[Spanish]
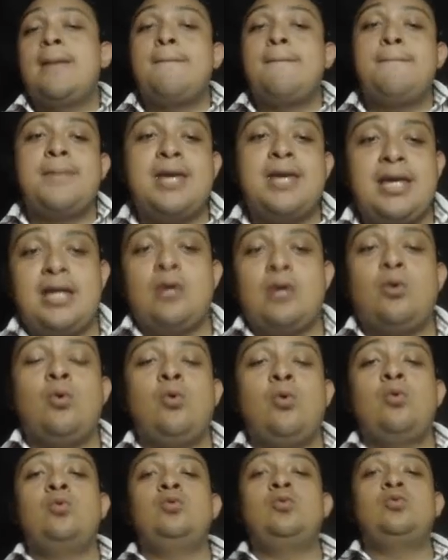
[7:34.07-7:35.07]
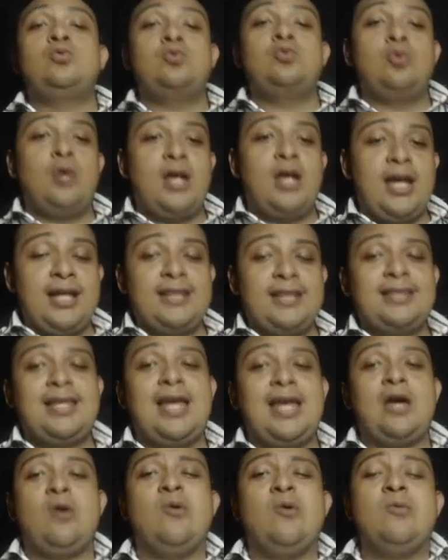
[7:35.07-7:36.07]
vi un tweet
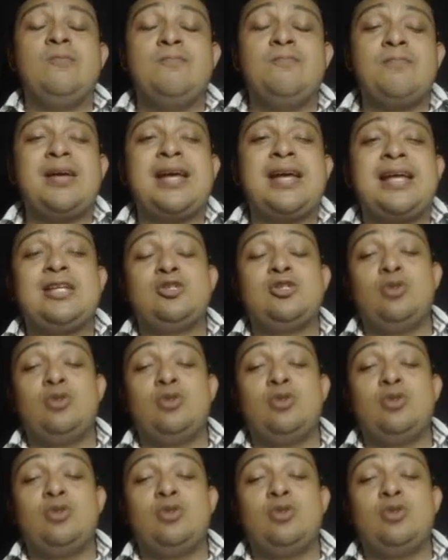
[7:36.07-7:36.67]
de un eh,